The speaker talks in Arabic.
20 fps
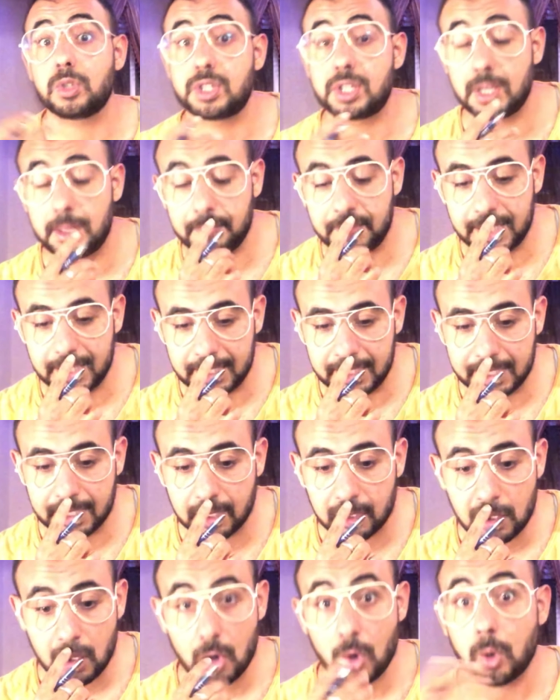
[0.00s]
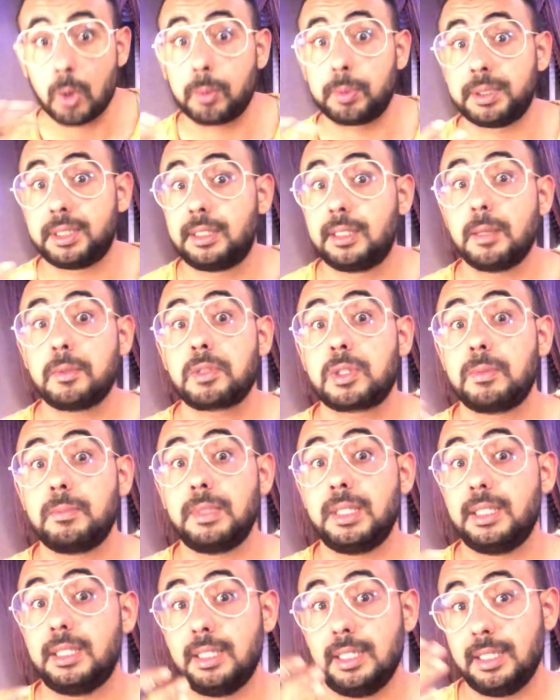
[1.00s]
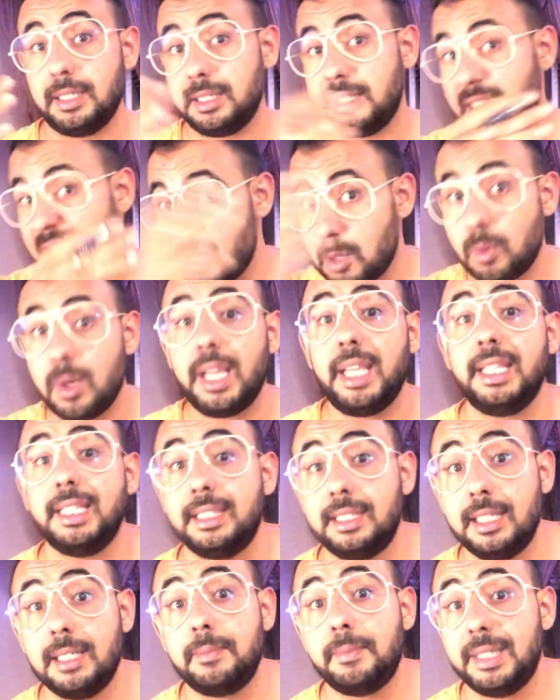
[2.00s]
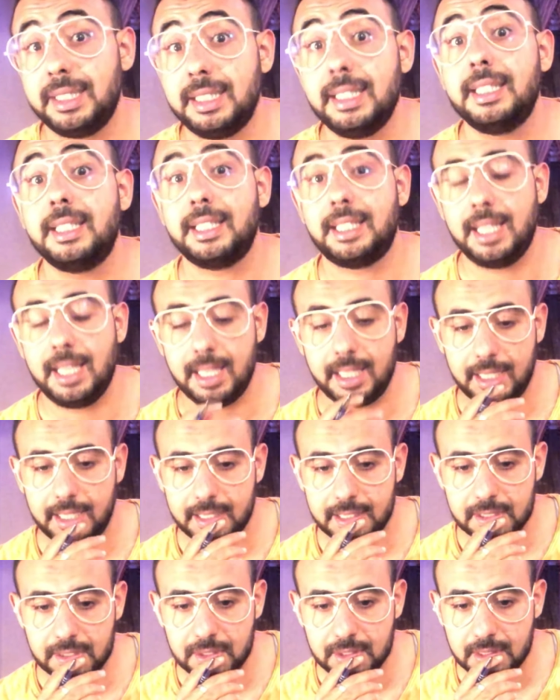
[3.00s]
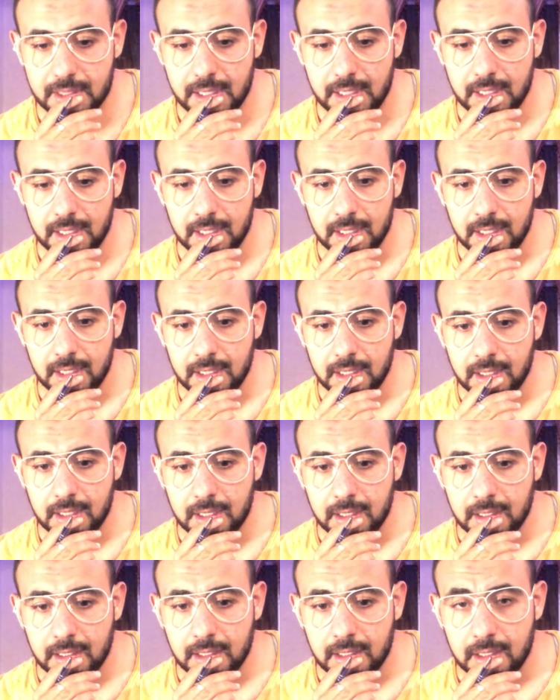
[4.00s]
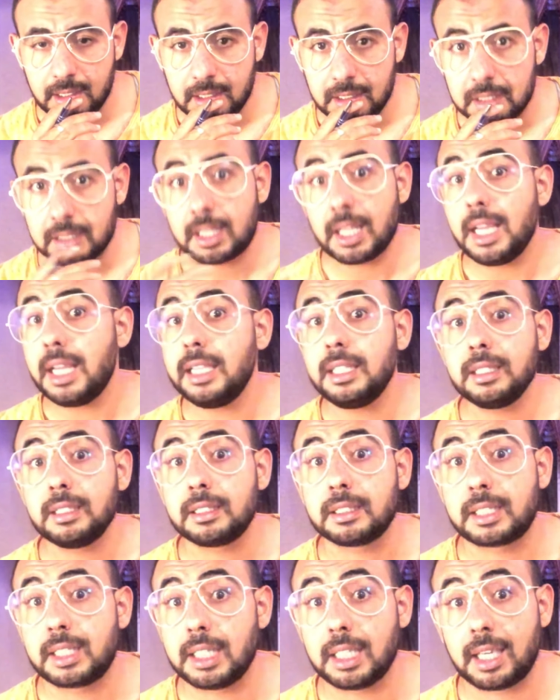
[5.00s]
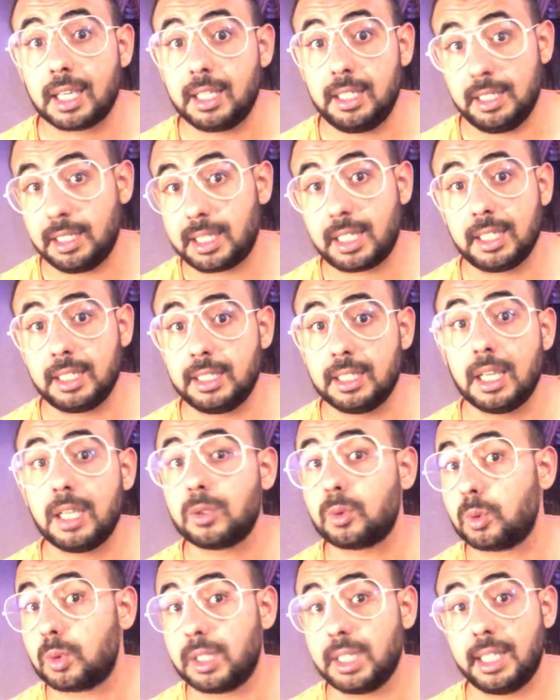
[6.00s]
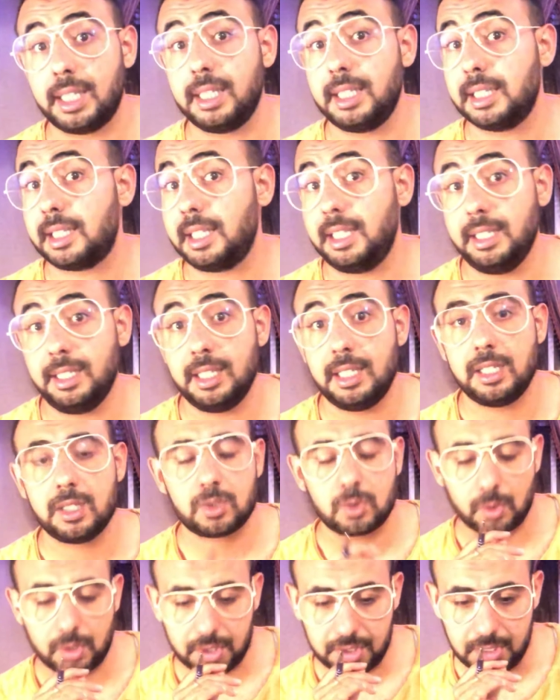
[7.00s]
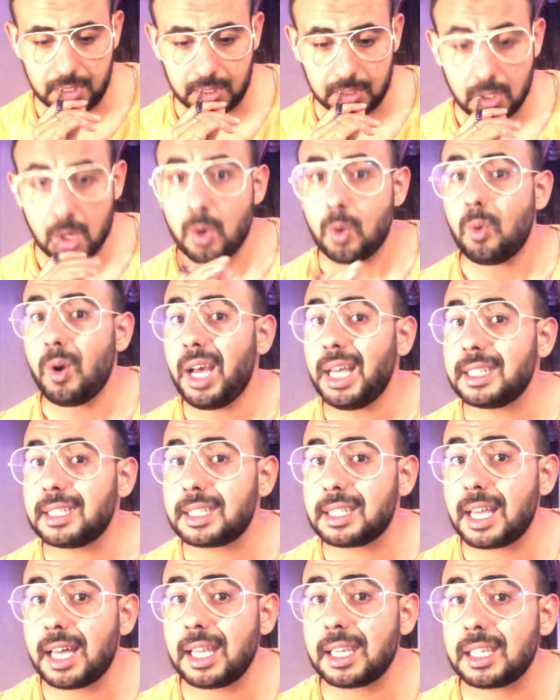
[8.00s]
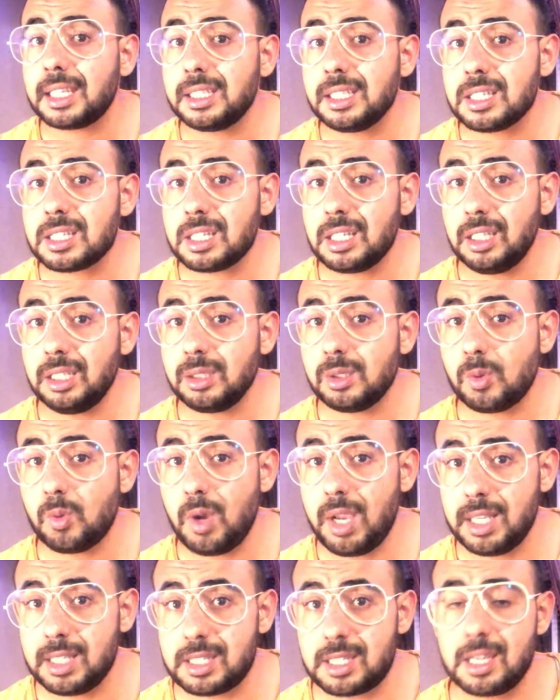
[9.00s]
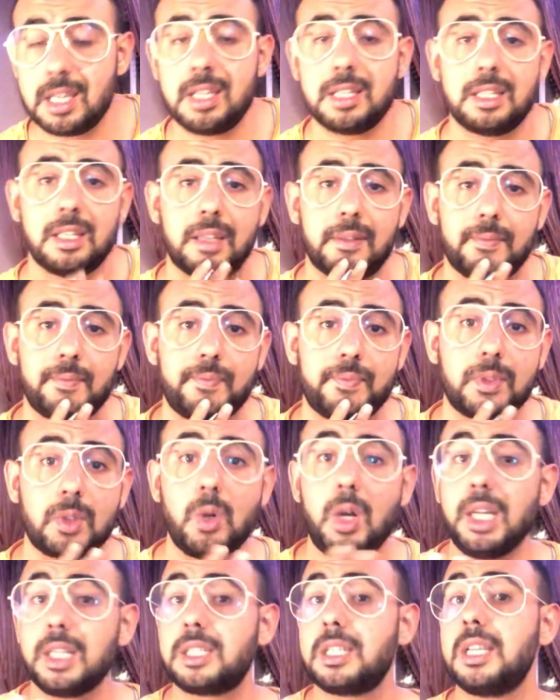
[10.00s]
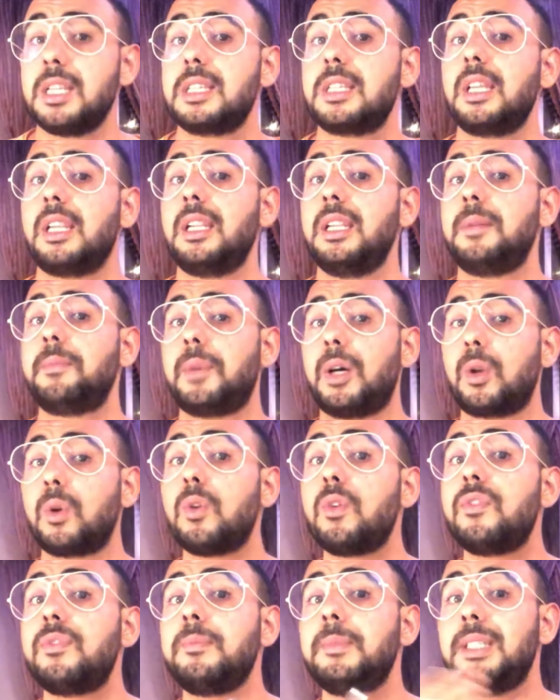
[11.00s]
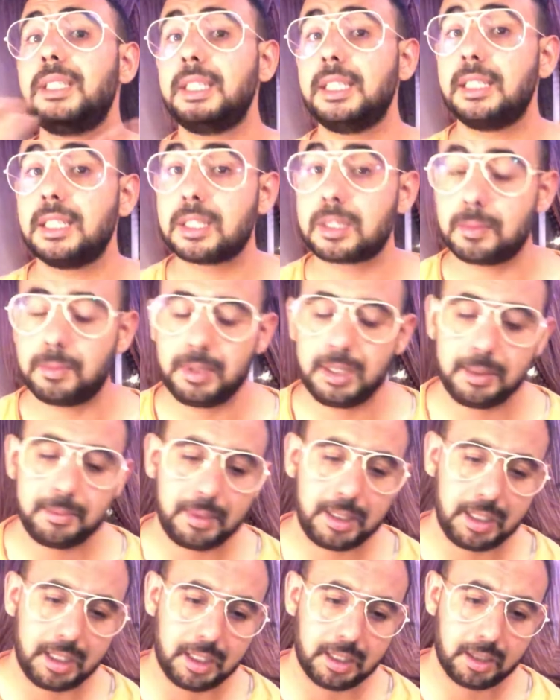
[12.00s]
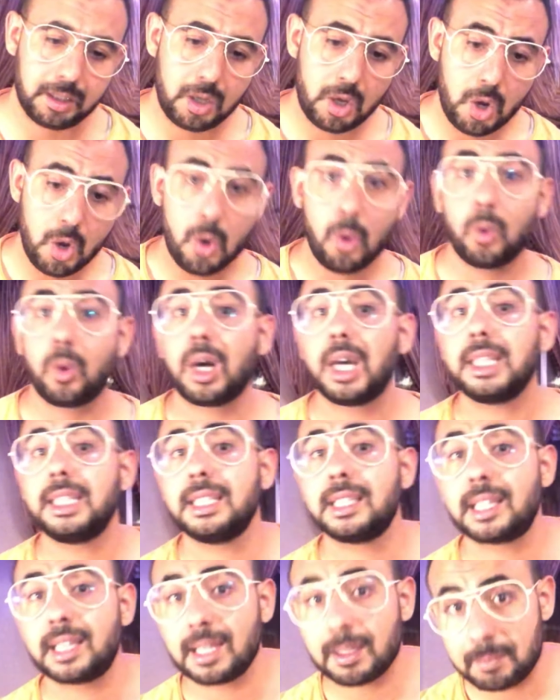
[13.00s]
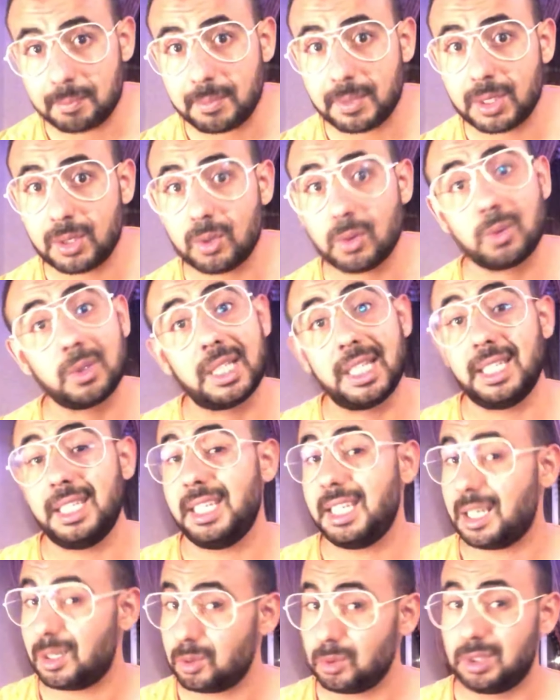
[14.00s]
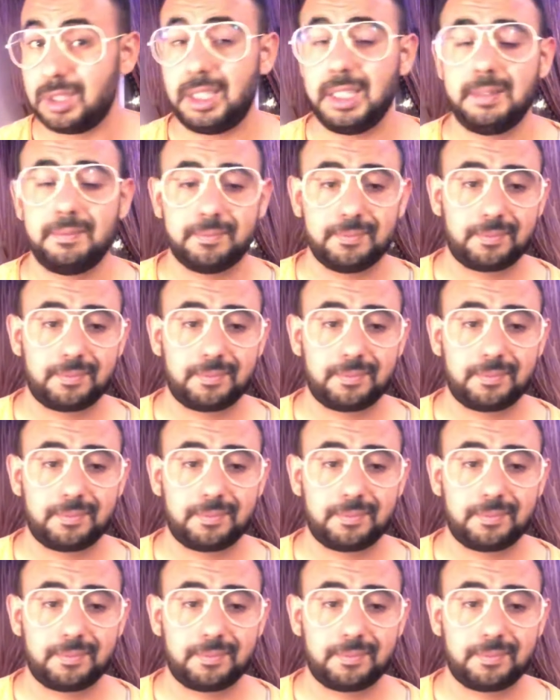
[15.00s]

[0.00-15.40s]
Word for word: شماليه وبالضبط من نواحي ديال مدينه العرائش كان كيخياط وكيخيط العيالات والرجال واحد النهار غادي يجي عنده واحد التاجر واحد التاجر اللي معروف في مدينه بني ملال وغادي يطلب منه قال ليه ودي